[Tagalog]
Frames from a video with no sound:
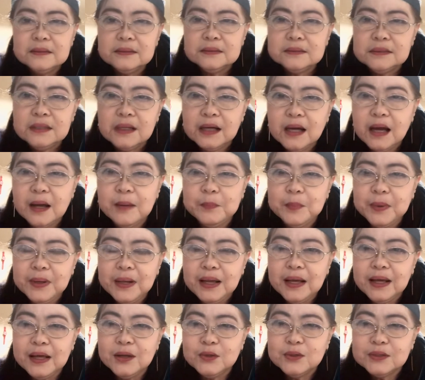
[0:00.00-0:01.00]
Siya nga
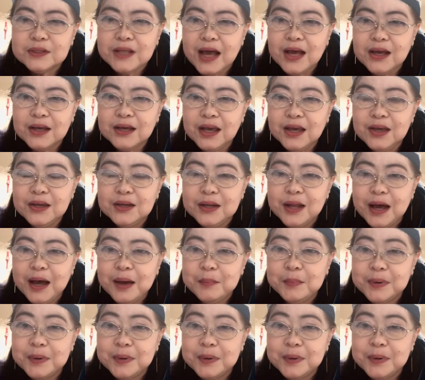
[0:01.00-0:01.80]
pala, ano tayo ngayon ha?